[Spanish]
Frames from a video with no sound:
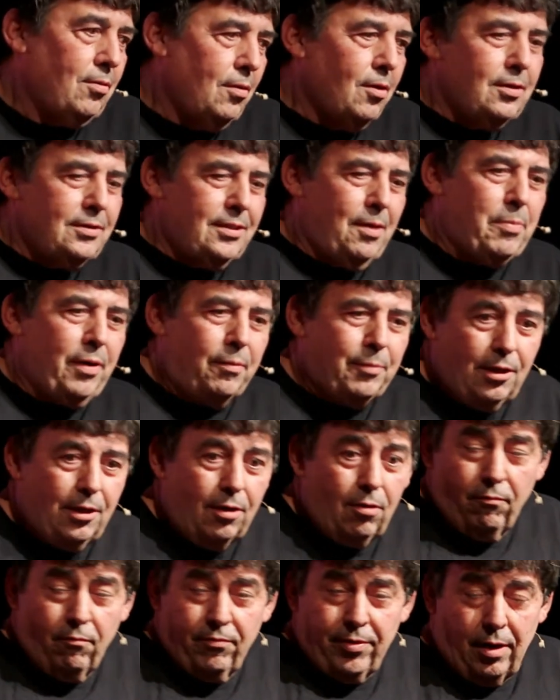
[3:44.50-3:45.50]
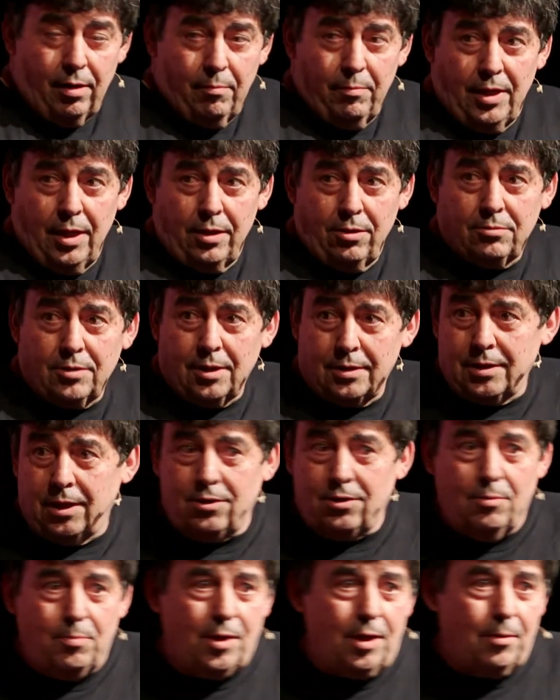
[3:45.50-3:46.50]
se permiten confiar en mí año tras
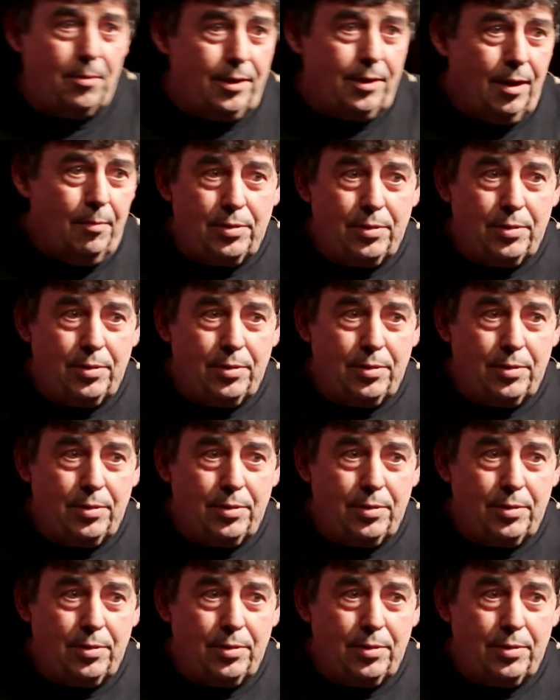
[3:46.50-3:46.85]
año para venir a